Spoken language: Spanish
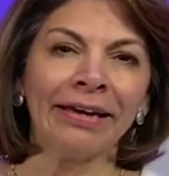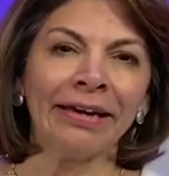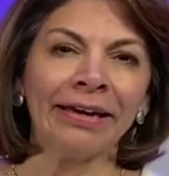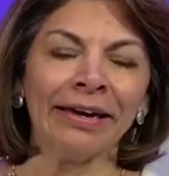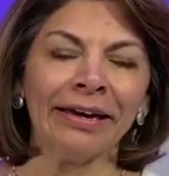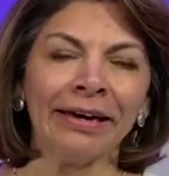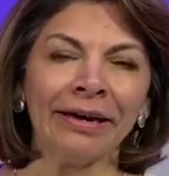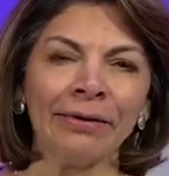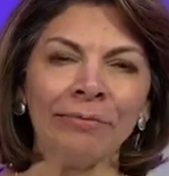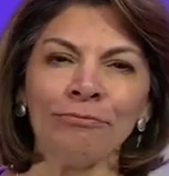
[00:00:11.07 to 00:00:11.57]

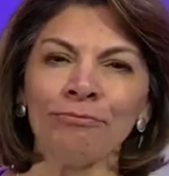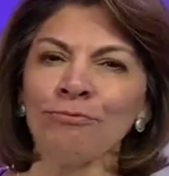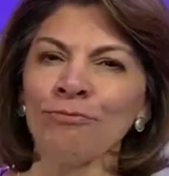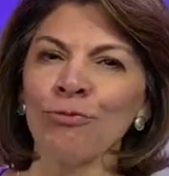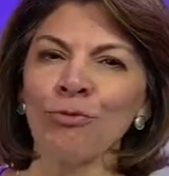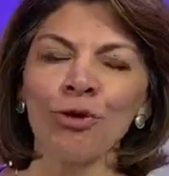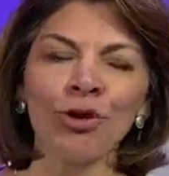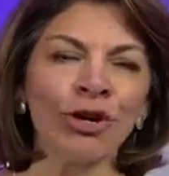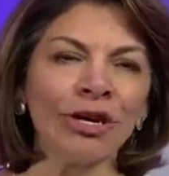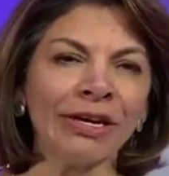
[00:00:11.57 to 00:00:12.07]
eh,
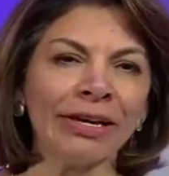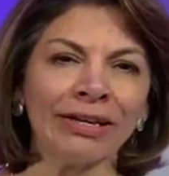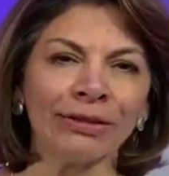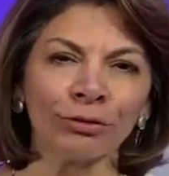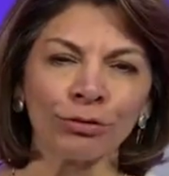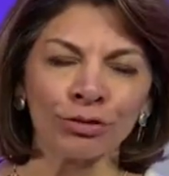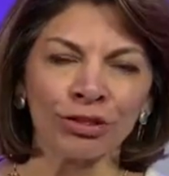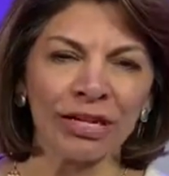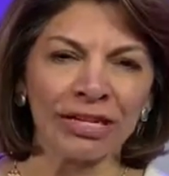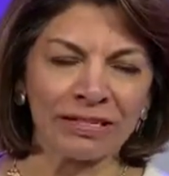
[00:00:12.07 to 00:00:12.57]
muy
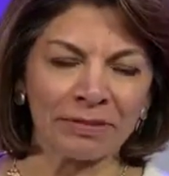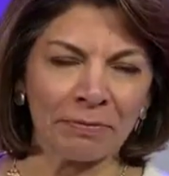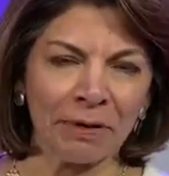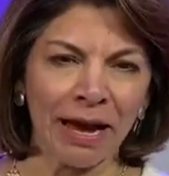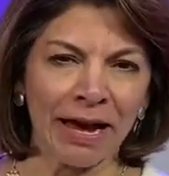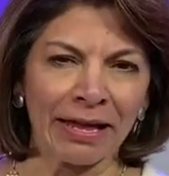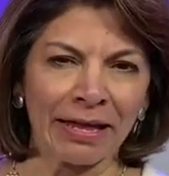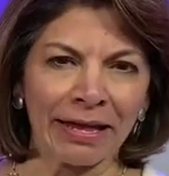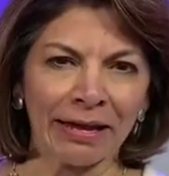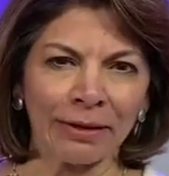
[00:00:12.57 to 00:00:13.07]

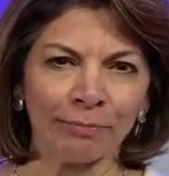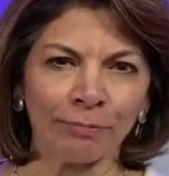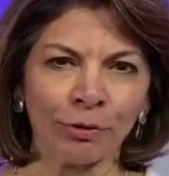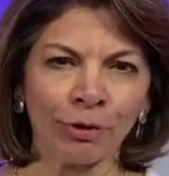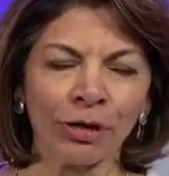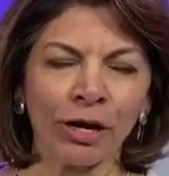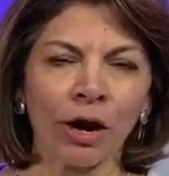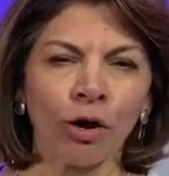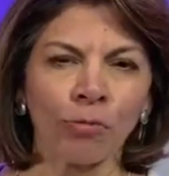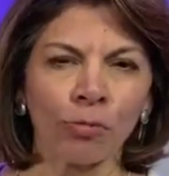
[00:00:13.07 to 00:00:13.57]
entusiasmada
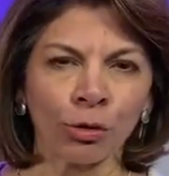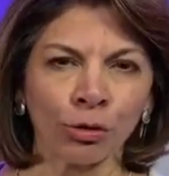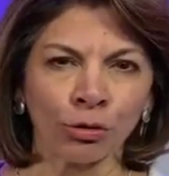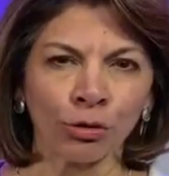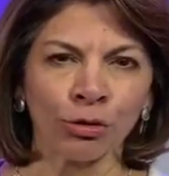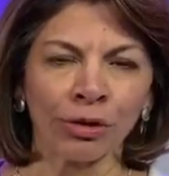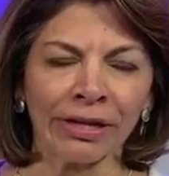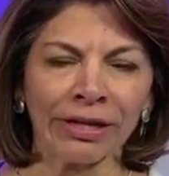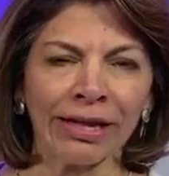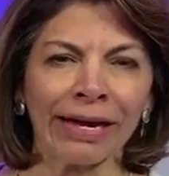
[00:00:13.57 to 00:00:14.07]
por la
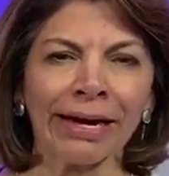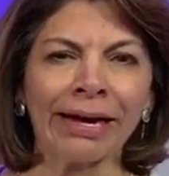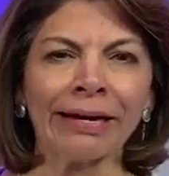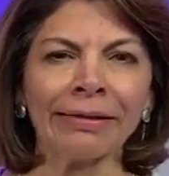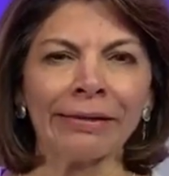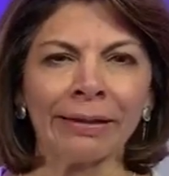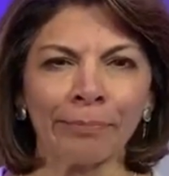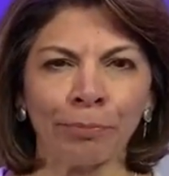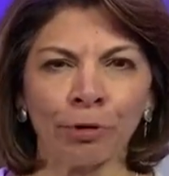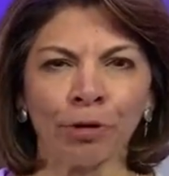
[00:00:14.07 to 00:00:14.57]

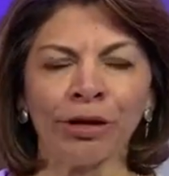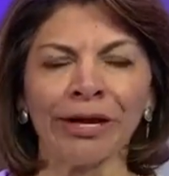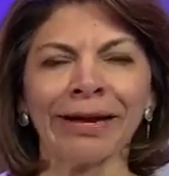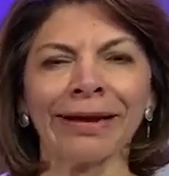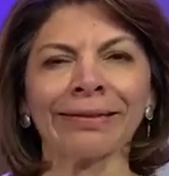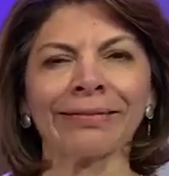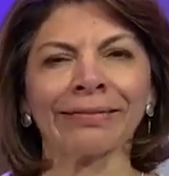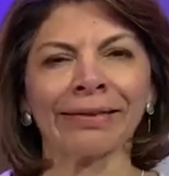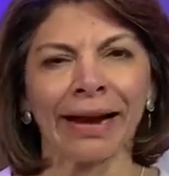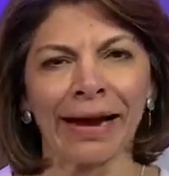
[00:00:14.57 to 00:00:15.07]
oportunidad de
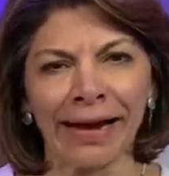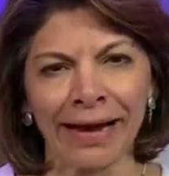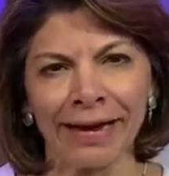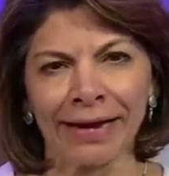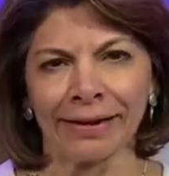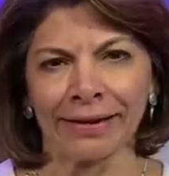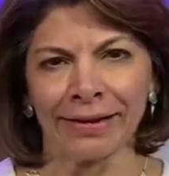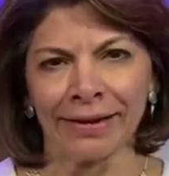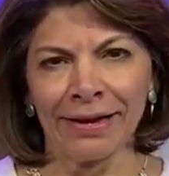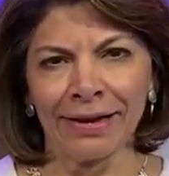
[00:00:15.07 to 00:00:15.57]
poder
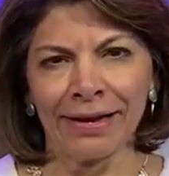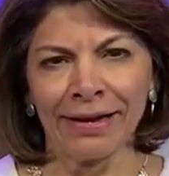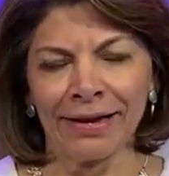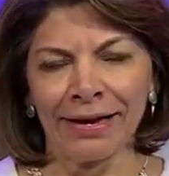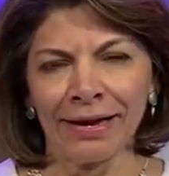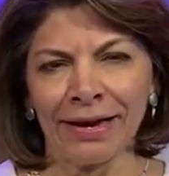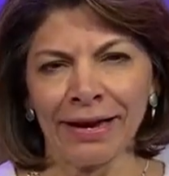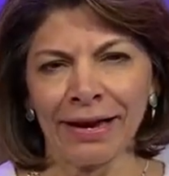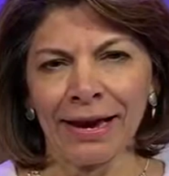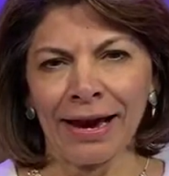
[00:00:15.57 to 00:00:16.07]
traer
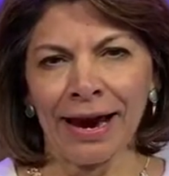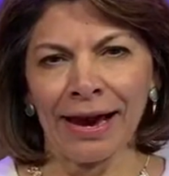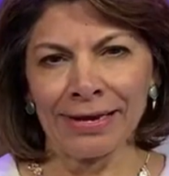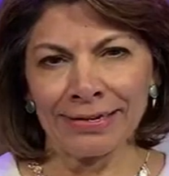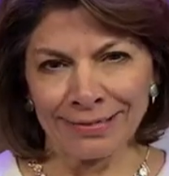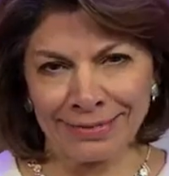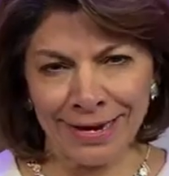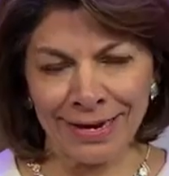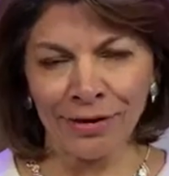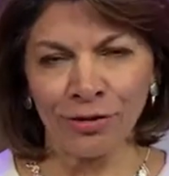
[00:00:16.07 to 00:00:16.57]
eh,
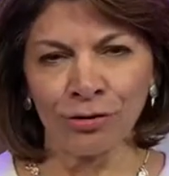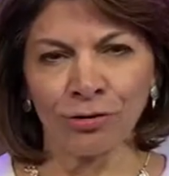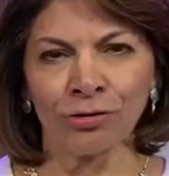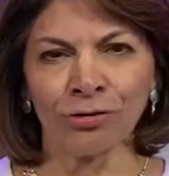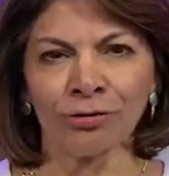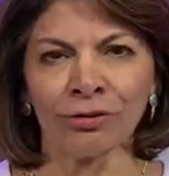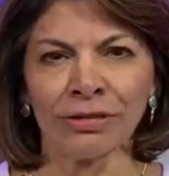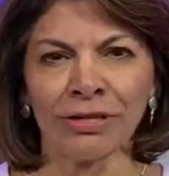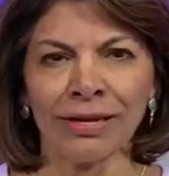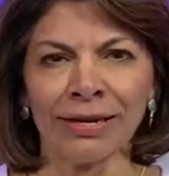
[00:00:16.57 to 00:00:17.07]
al
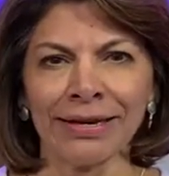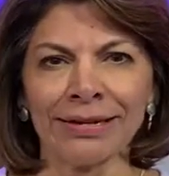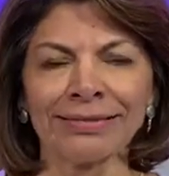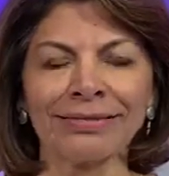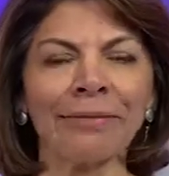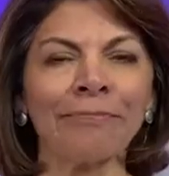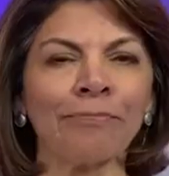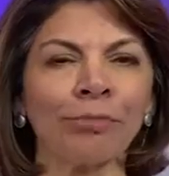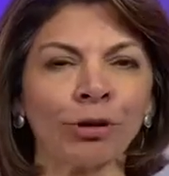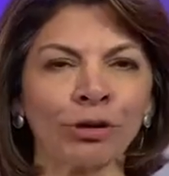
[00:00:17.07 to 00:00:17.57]
seno de
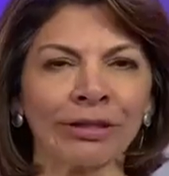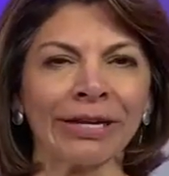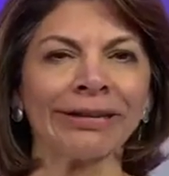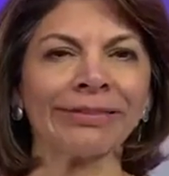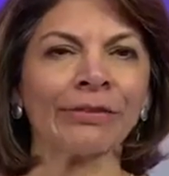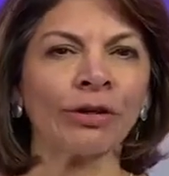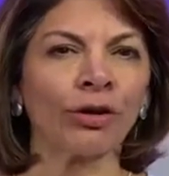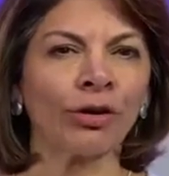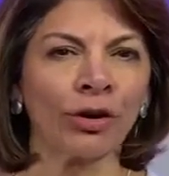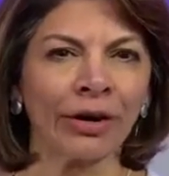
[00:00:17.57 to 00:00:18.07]
esta
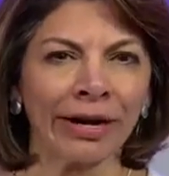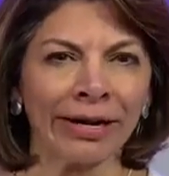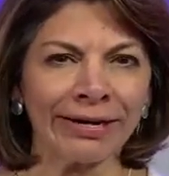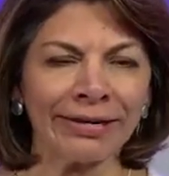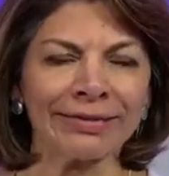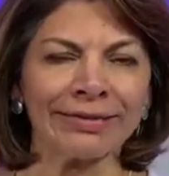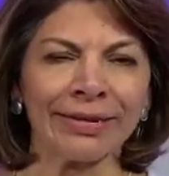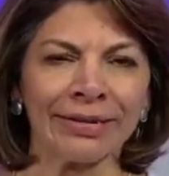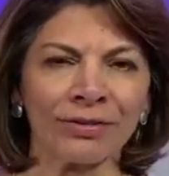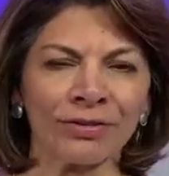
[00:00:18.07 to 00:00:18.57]
importante
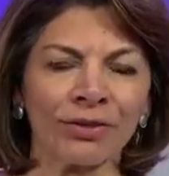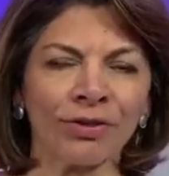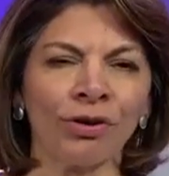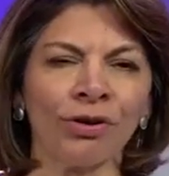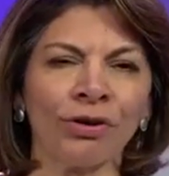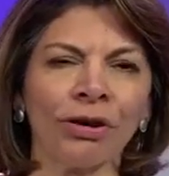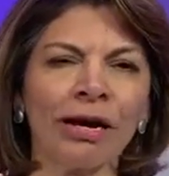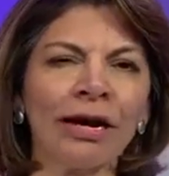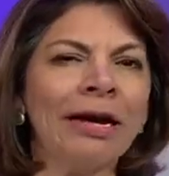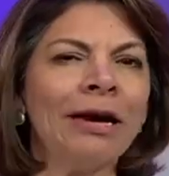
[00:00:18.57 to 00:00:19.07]

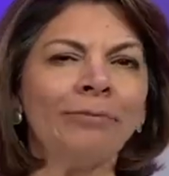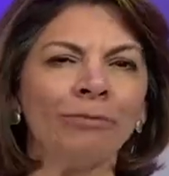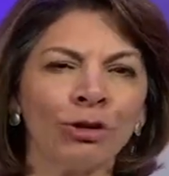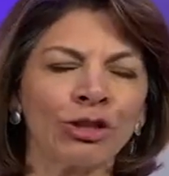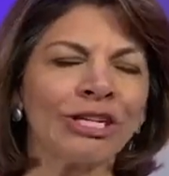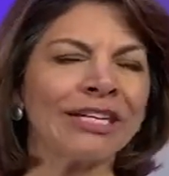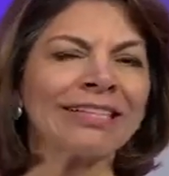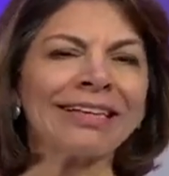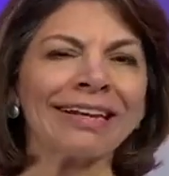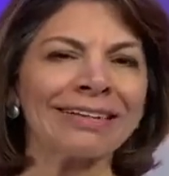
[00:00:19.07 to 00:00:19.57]
organización
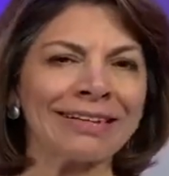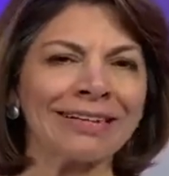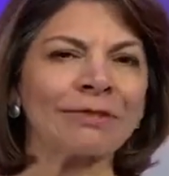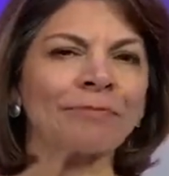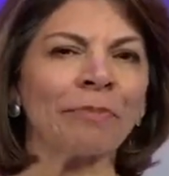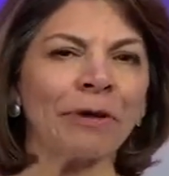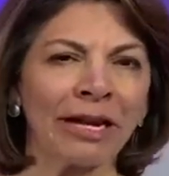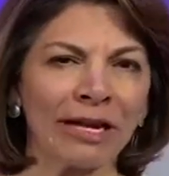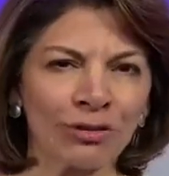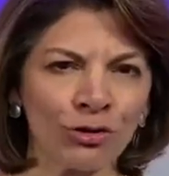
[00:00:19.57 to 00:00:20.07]
muchas de las
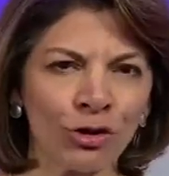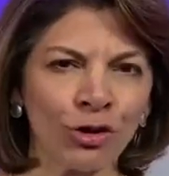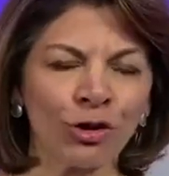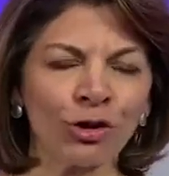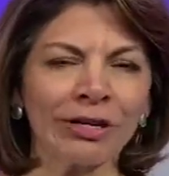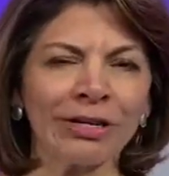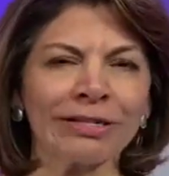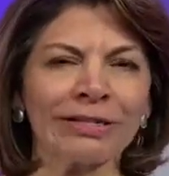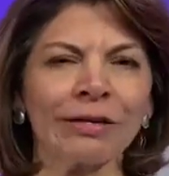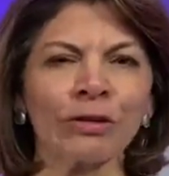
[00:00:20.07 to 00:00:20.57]

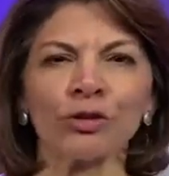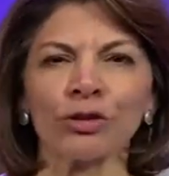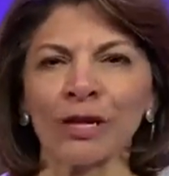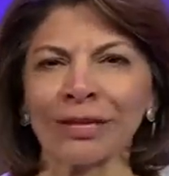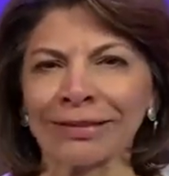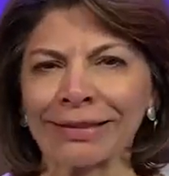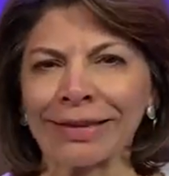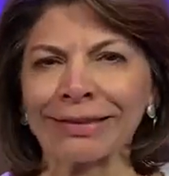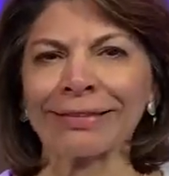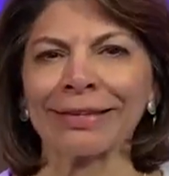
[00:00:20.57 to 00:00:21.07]
aspiraciones de los
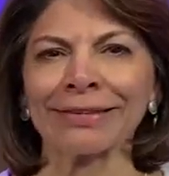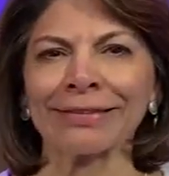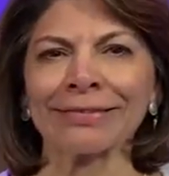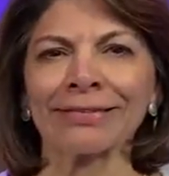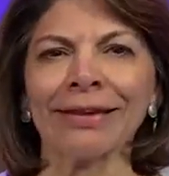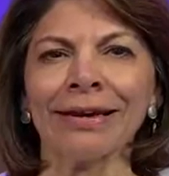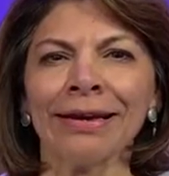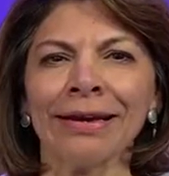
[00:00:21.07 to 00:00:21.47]
atletas